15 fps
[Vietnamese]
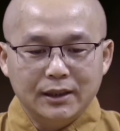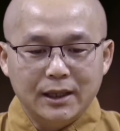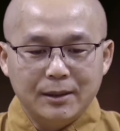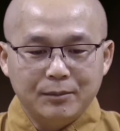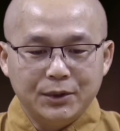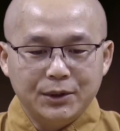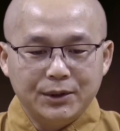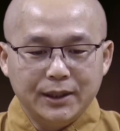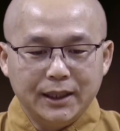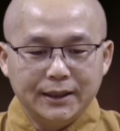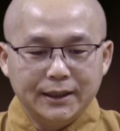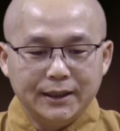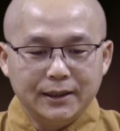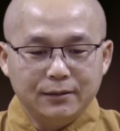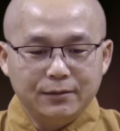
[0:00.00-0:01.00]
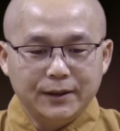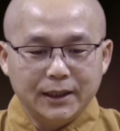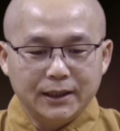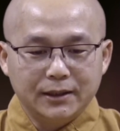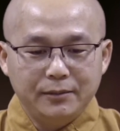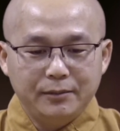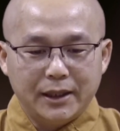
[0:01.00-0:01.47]
Nam Mô A Di Đà
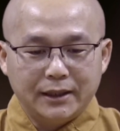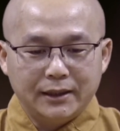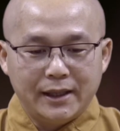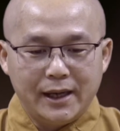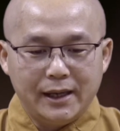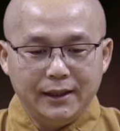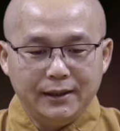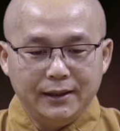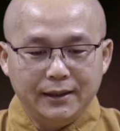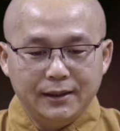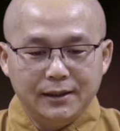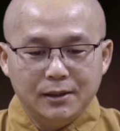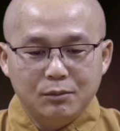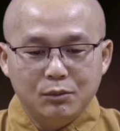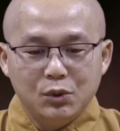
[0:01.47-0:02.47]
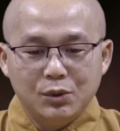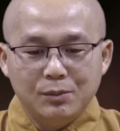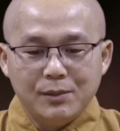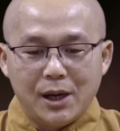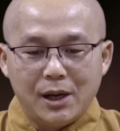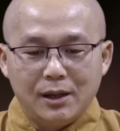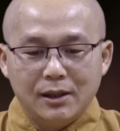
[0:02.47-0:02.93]
Phật. Kính bạch Thầy,
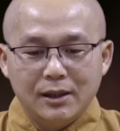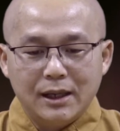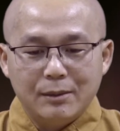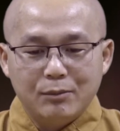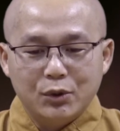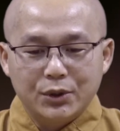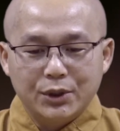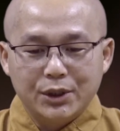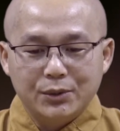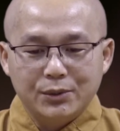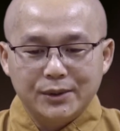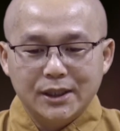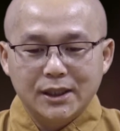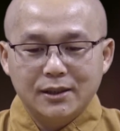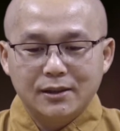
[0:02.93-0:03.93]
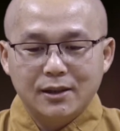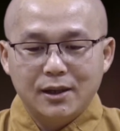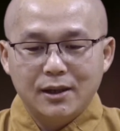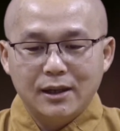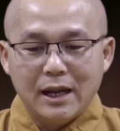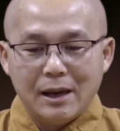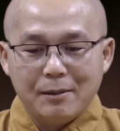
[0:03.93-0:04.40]
buông bỏ là một điều rất
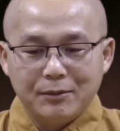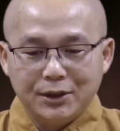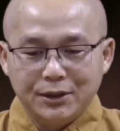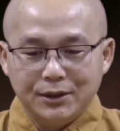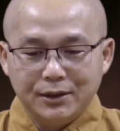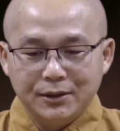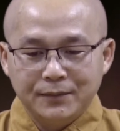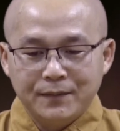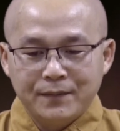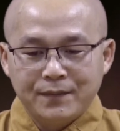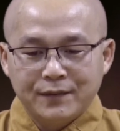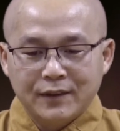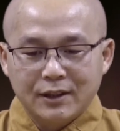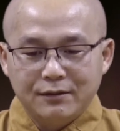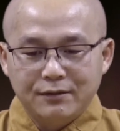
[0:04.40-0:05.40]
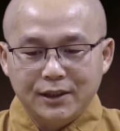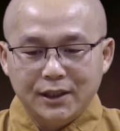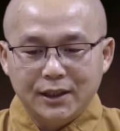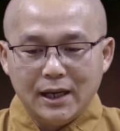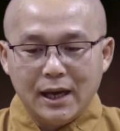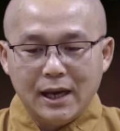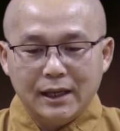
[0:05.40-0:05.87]
khó làm được,
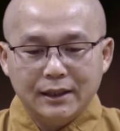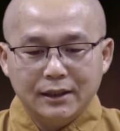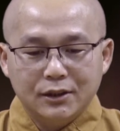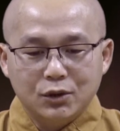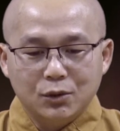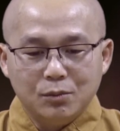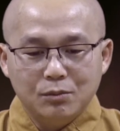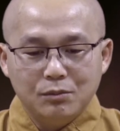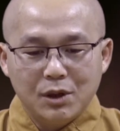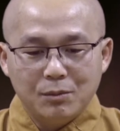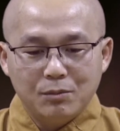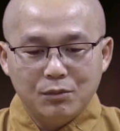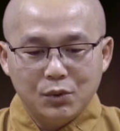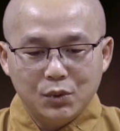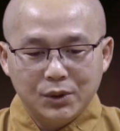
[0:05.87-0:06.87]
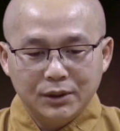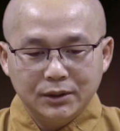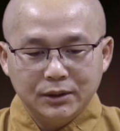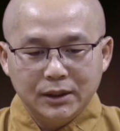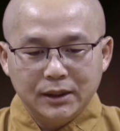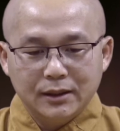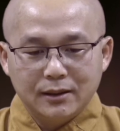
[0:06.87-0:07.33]
vì ai cũng mong
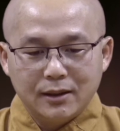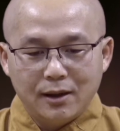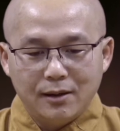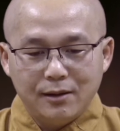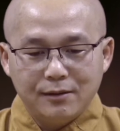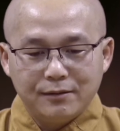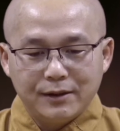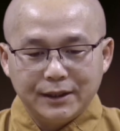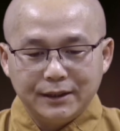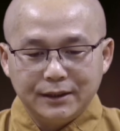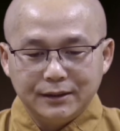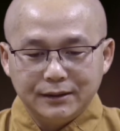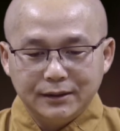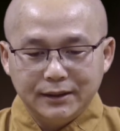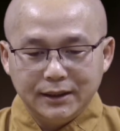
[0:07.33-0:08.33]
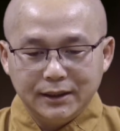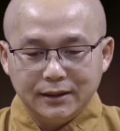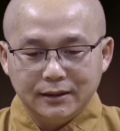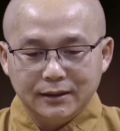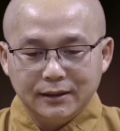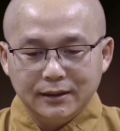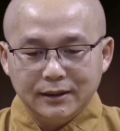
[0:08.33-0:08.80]
muốn có và giữ
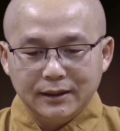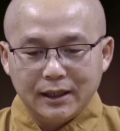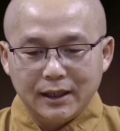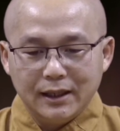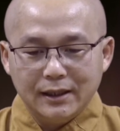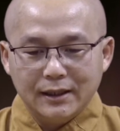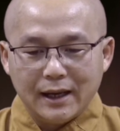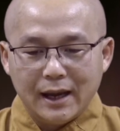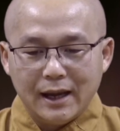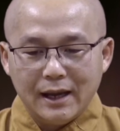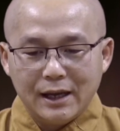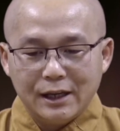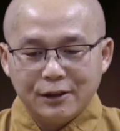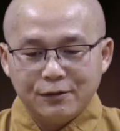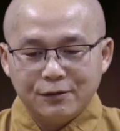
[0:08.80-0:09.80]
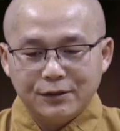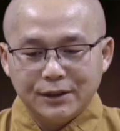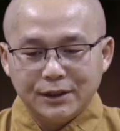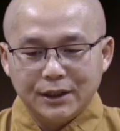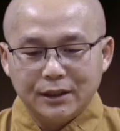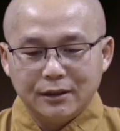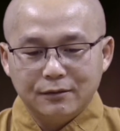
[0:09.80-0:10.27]
gìn, kể cả hai
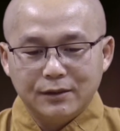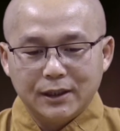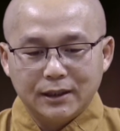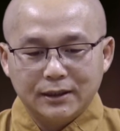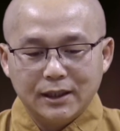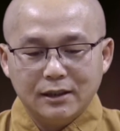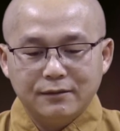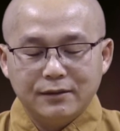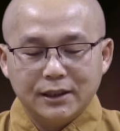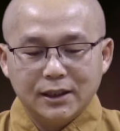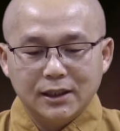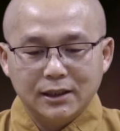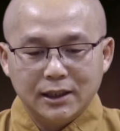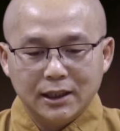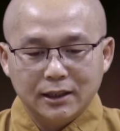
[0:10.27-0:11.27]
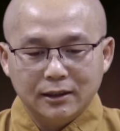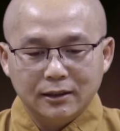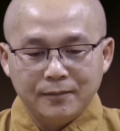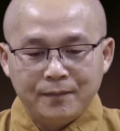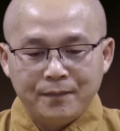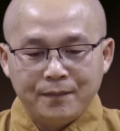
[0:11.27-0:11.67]
phương diện vật chất và tinh thần.